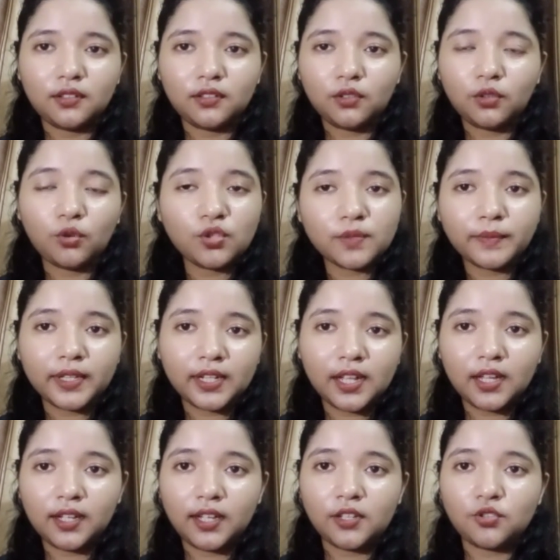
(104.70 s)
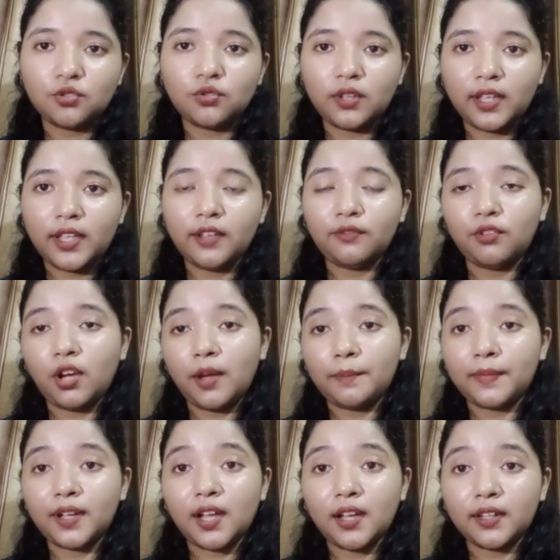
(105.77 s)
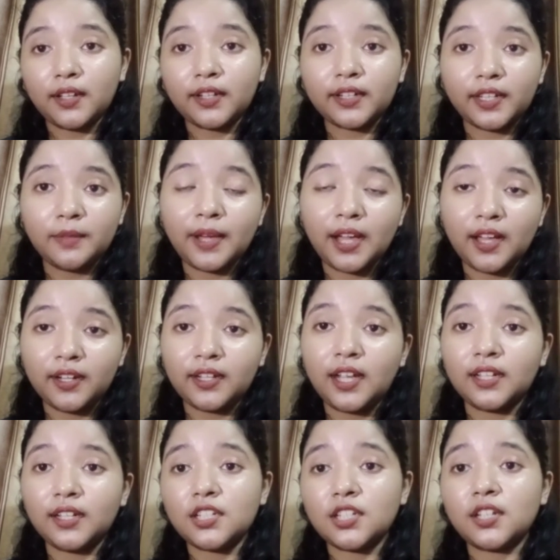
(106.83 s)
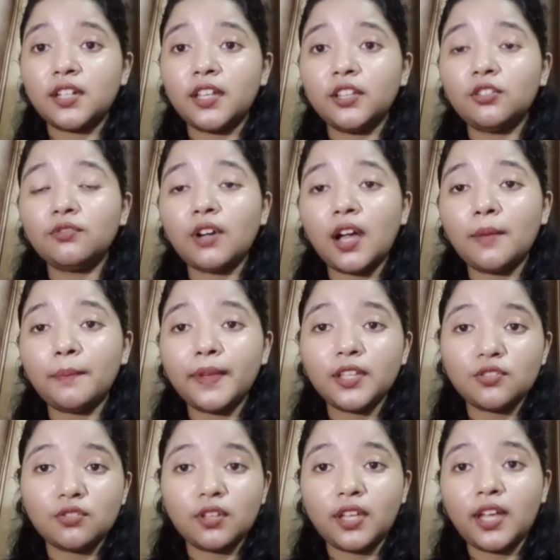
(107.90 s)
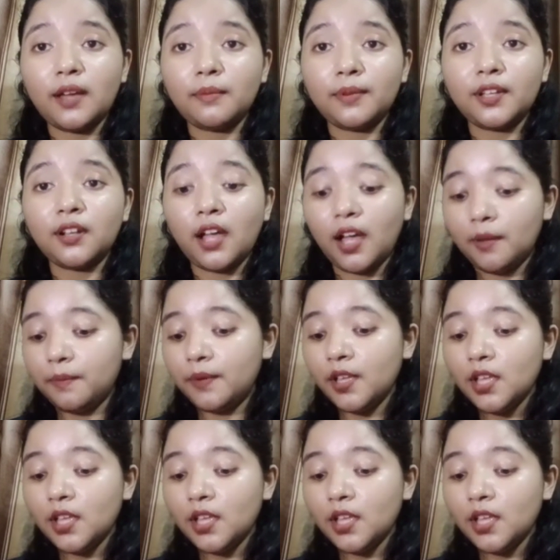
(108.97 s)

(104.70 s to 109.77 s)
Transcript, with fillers: रोज़मर्रा का जो है वो आपका अगर कहीं बाहर का आना जाना है तो वहाँ पे जो है अब आप, आप